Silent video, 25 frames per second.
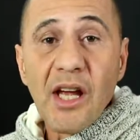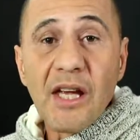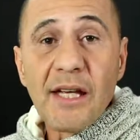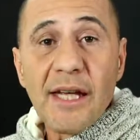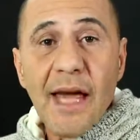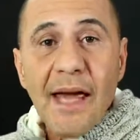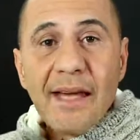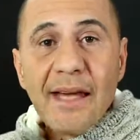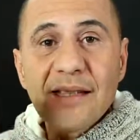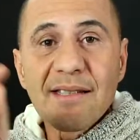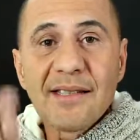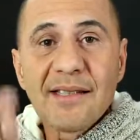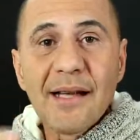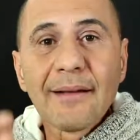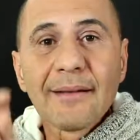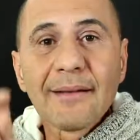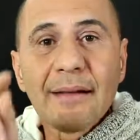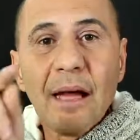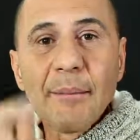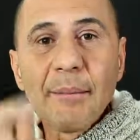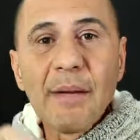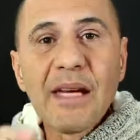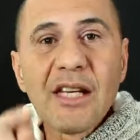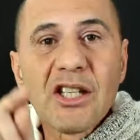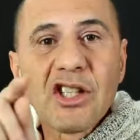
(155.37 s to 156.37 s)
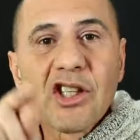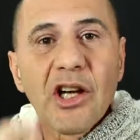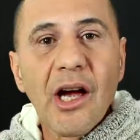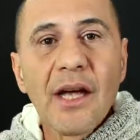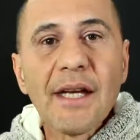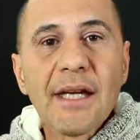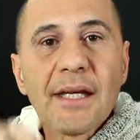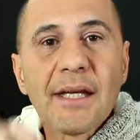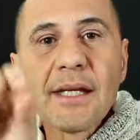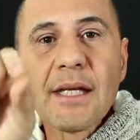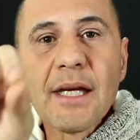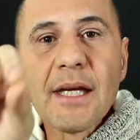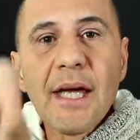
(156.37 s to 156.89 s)
E é exatamente
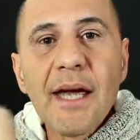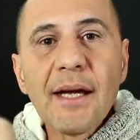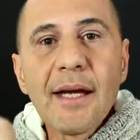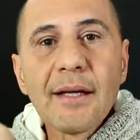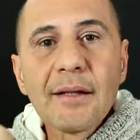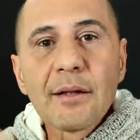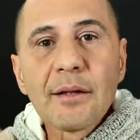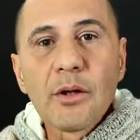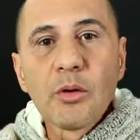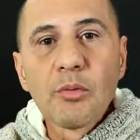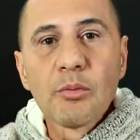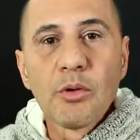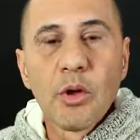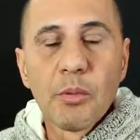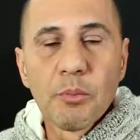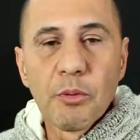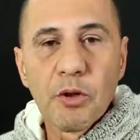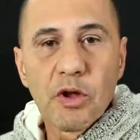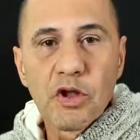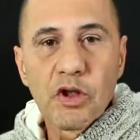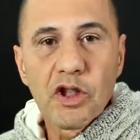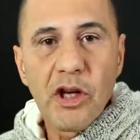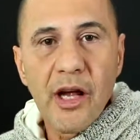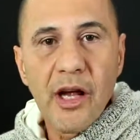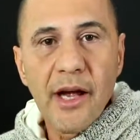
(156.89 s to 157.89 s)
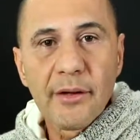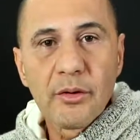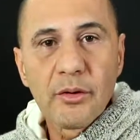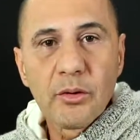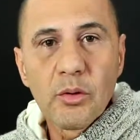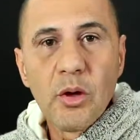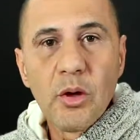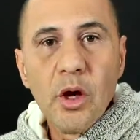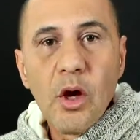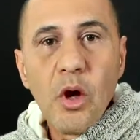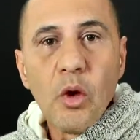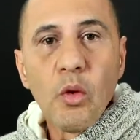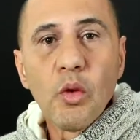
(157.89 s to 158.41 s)
aí que entra o meu projeto,